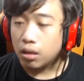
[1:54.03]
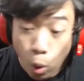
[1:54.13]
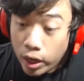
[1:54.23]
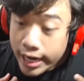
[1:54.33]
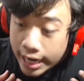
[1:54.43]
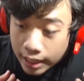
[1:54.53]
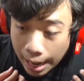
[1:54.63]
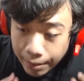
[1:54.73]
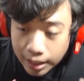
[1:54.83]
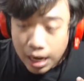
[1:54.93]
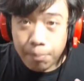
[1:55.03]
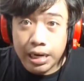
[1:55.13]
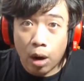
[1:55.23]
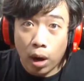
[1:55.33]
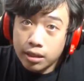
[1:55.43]
กูได้ยินคำนั้นคำ
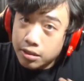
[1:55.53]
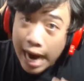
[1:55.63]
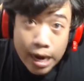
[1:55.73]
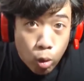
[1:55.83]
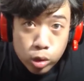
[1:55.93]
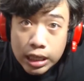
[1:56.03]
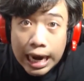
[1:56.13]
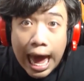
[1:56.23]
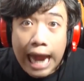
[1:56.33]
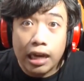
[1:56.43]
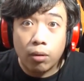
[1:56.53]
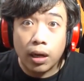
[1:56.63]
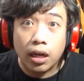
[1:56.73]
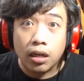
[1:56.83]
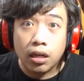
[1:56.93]
เดียวอ่ะ ใจกูสลายเลย
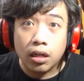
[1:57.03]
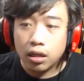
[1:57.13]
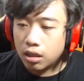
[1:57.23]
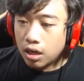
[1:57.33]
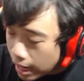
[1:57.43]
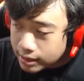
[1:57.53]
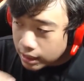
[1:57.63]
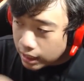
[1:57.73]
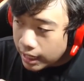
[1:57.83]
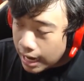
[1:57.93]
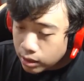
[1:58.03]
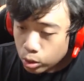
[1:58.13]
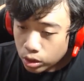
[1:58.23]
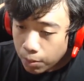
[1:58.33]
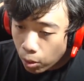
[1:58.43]
เว้ย ไอซีรีส์ล่า
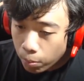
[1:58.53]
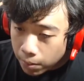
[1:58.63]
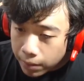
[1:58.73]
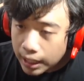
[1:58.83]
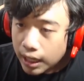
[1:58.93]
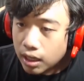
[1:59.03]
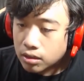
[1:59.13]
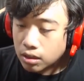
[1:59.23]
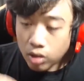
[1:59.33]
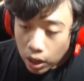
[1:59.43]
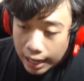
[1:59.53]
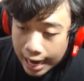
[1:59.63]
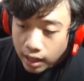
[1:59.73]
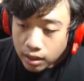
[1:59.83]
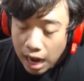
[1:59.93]
สุดที่ผมเพิ่งไปเล่น ตอนแร
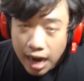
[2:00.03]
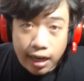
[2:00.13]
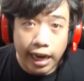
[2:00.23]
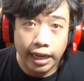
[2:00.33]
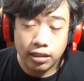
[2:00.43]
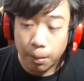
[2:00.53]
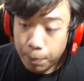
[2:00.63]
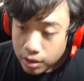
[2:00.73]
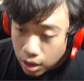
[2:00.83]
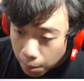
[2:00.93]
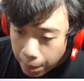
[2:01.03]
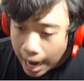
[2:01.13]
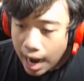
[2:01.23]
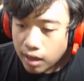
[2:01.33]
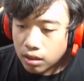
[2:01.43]
กนางเอกจะเป็นเชอ
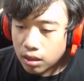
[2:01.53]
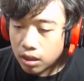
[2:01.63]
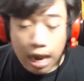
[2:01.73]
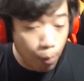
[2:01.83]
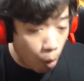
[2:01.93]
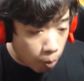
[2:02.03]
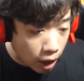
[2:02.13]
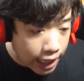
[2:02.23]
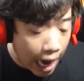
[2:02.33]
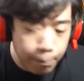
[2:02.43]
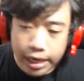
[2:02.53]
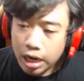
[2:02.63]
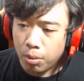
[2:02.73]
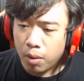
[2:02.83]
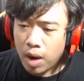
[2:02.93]
ปาง แล้วผมก็ถามพี่
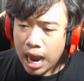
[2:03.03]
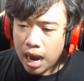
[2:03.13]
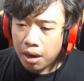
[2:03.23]
เขาไปว่า